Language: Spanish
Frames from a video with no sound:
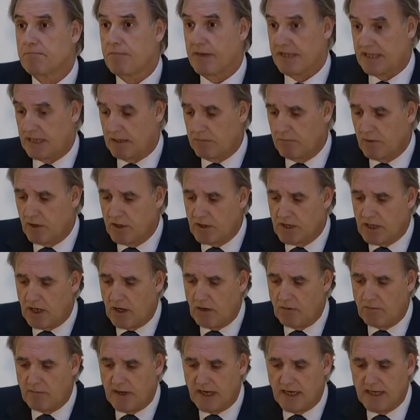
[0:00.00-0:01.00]
patrimonio de
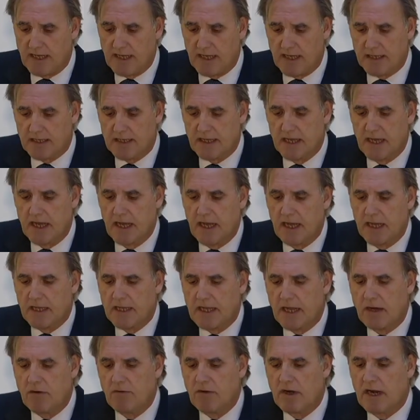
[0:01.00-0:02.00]
la humanidad,
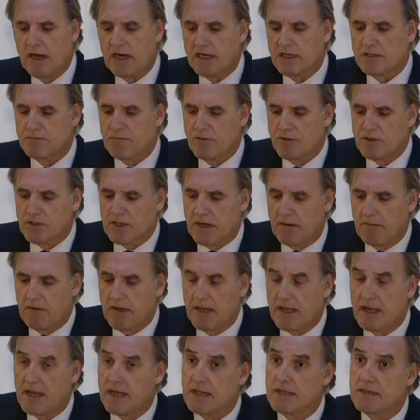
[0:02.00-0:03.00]
tiene una
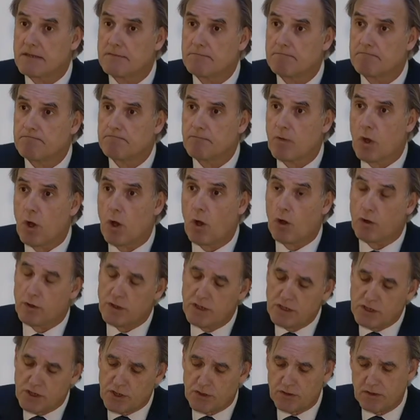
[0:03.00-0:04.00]
responsabilidad, o
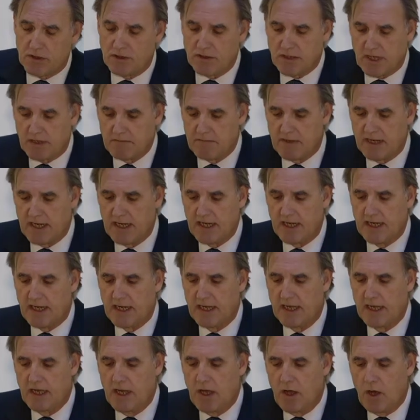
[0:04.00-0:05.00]
dicho de otra
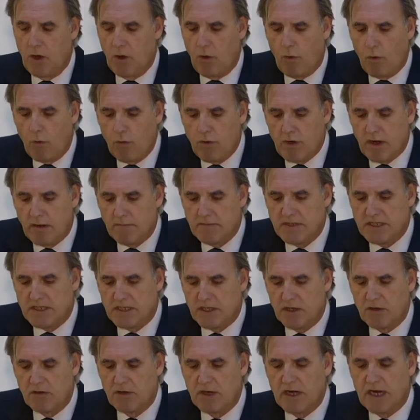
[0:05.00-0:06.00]
manera, una
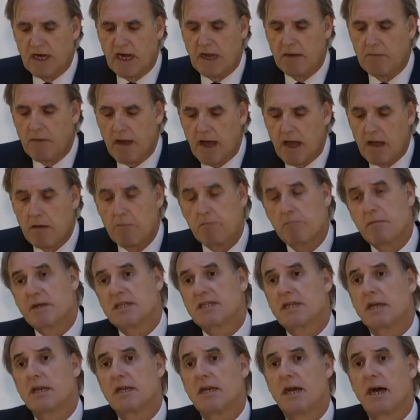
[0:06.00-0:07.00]
misión que va
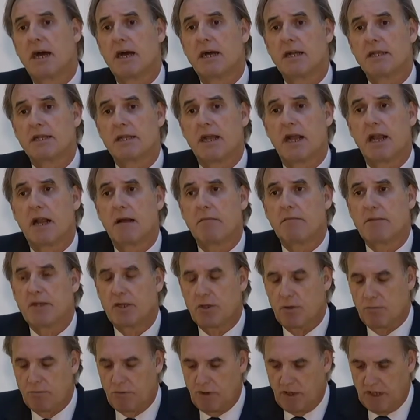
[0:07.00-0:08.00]
más allá del
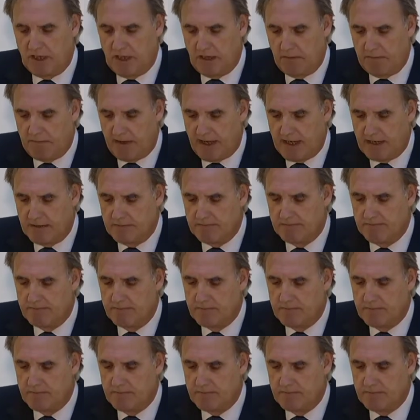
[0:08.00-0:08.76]
ámbito municipal.